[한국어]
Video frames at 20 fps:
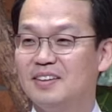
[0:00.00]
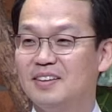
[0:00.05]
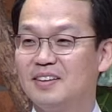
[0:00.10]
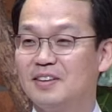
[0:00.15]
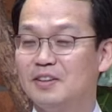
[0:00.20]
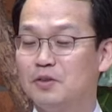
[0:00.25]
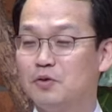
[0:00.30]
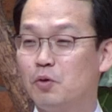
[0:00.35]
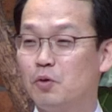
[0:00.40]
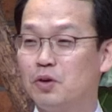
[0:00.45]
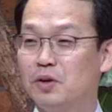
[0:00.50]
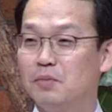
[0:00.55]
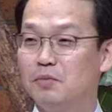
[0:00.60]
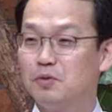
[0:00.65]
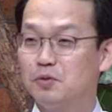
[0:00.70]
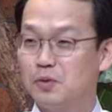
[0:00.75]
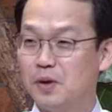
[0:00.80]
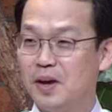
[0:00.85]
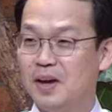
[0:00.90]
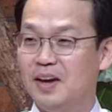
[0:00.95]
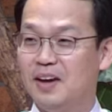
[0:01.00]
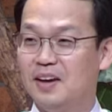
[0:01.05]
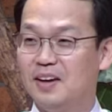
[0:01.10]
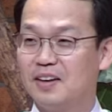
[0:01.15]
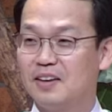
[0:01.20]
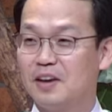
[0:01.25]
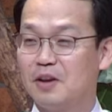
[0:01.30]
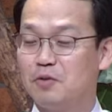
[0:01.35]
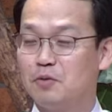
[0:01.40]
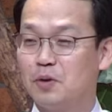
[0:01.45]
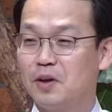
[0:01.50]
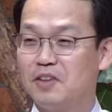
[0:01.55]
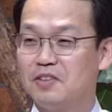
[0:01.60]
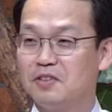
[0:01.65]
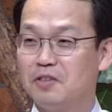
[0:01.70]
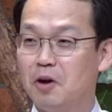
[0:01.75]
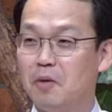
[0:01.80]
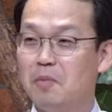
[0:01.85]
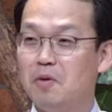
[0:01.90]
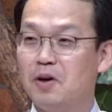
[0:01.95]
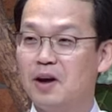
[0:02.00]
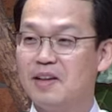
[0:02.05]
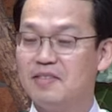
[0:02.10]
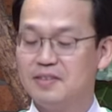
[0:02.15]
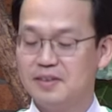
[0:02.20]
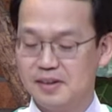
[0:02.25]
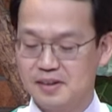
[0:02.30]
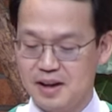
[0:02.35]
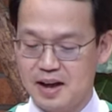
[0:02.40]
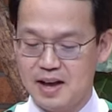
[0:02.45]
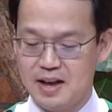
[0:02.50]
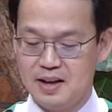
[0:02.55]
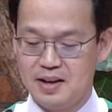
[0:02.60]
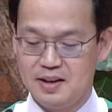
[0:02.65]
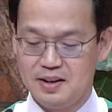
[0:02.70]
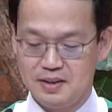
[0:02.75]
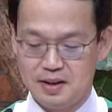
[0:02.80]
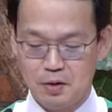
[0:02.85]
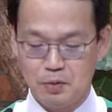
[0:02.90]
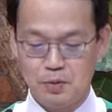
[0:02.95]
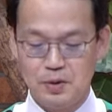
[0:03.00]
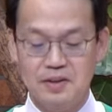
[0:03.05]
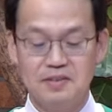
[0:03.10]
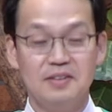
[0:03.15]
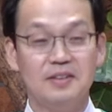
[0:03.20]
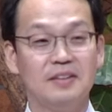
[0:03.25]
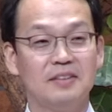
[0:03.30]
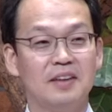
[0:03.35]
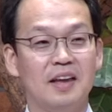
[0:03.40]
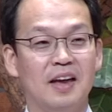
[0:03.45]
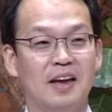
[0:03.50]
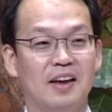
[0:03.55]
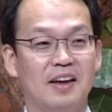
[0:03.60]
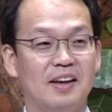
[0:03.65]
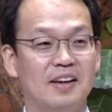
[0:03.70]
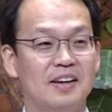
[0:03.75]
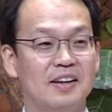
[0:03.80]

그 속임수에 계속해서 넘어갔을까라고 했을 때